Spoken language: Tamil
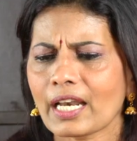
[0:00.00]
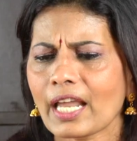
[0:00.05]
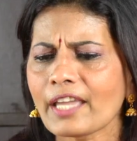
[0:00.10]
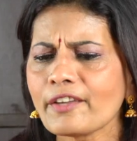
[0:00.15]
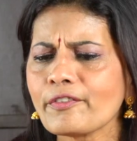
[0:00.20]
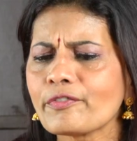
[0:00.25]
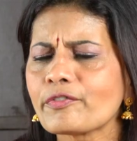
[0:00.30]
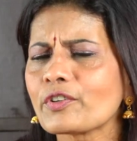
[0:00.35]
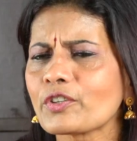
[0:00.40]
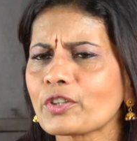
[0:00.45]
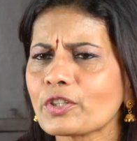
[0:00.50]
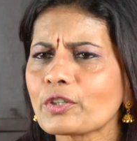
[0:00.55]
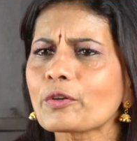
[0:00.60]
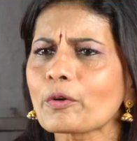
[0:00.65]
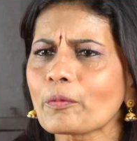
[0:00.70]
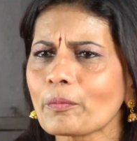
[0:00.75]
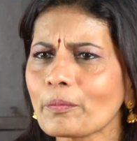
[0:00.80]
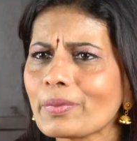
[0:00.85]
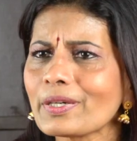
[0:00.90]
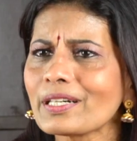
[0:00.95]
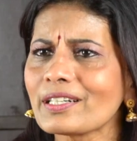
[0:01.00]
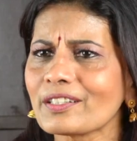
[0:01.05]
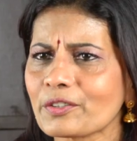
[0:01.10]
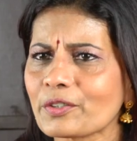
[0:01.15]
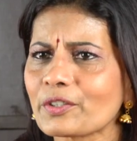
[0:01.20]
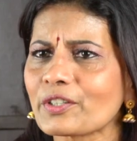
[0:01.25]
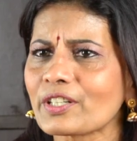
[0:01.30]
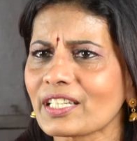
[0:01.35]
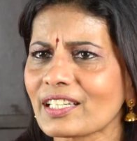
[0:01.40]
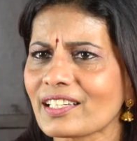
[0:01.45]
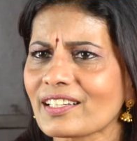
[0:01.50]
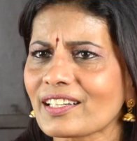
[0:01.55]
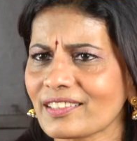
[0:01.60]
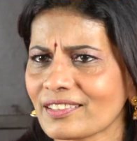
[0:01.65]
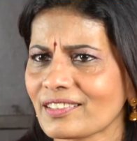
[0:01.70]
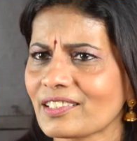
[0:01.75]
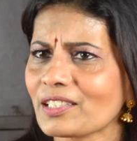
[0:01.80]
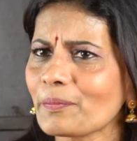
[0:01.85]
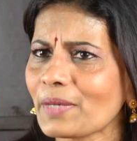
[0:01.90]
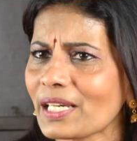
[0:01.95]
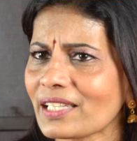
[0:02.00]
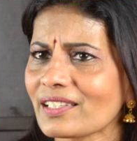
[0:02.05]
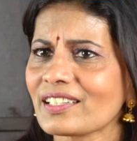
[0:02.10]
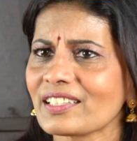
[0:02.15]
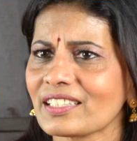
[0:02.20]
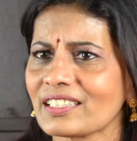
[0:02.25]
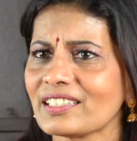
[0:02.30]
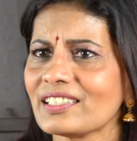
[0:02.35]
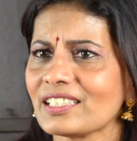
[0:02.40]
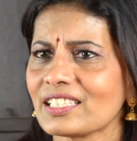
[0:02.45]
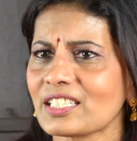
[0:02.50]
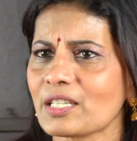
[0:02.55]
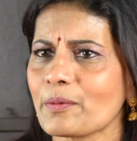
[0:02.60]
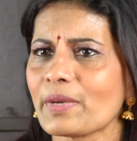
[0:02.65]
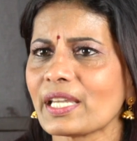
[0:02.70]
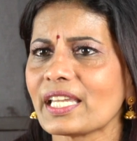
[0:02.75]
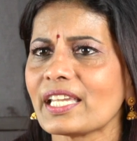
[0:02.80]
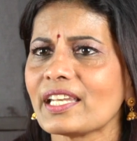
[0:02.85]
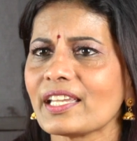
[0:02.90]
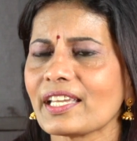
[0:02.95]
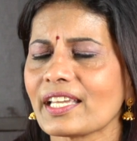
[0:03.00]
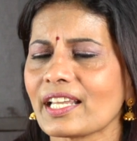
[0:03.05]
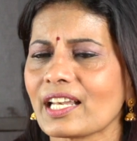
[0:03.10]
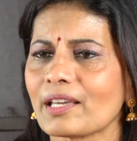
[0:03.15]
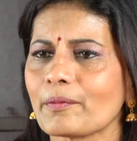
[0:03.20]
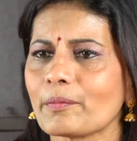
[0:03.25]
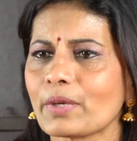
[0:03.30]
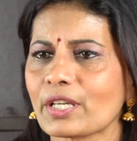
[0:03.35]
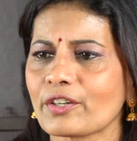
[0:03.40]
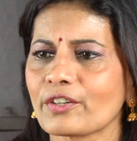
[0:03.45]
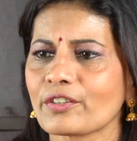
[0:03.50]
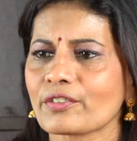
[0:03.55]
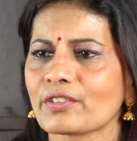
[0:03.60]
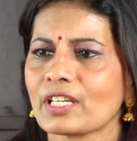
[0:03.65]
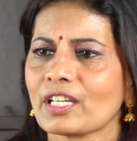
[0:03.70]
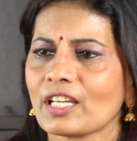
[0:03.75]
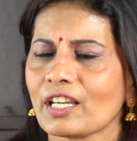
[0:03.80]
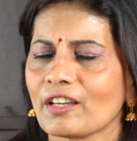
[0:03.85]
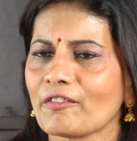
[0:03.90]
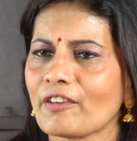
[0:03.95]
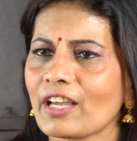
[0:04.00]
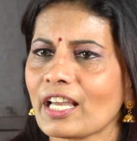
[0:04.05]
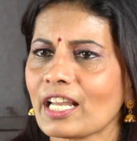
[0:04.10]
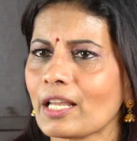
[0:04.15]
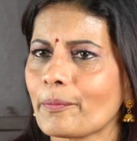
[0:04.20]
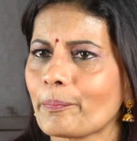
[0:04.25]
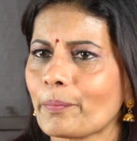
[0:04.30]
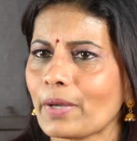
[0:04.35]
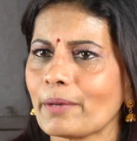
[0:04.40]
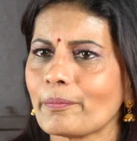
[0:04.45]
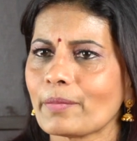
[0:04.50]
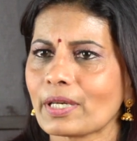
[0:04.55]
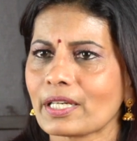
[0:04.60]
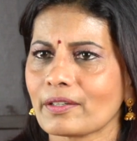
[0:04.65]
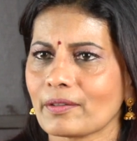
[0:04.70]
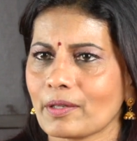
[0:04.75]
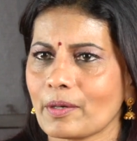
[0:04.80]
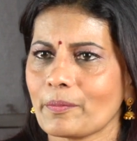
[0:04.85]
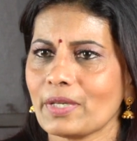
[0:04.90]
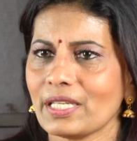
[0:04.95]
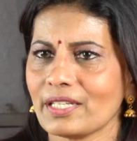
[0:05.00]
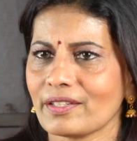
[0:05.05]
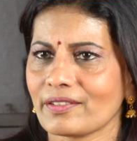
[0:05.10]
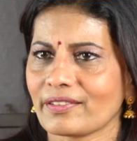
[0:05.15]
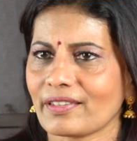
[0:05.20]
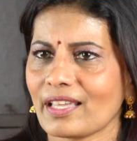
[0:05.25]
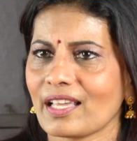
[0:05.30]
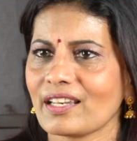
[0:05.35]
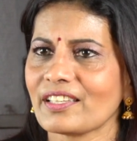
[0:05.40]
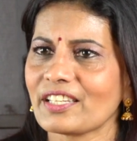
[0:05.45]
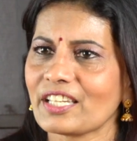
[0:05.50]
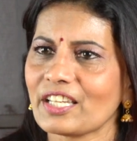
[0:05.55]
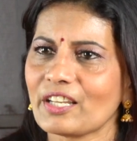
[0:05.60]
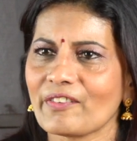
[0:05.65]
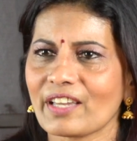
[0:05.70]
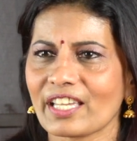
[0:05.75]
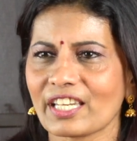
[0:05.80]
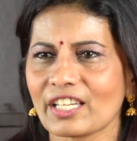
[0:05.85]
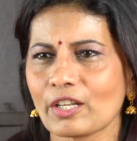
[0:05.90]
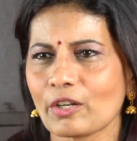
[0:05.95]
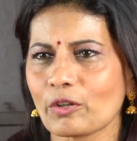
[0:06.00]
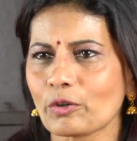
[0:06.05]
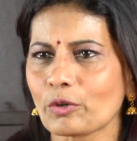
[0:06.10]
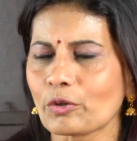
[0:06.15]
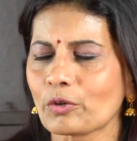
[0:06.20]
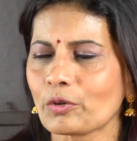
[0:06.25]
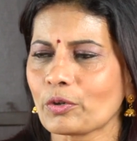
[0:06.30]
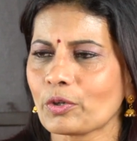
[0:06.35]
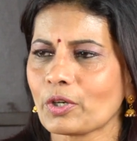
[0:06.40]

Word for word: லைஃப் வந்து ரொம்ப ஒரு கஷ்டமாக தான் இருந்துச்சு பிகினிங்கில் பிகாஸ் வேலை பேமெண்ட் ஐ மீன் சேலரி வெரி லோ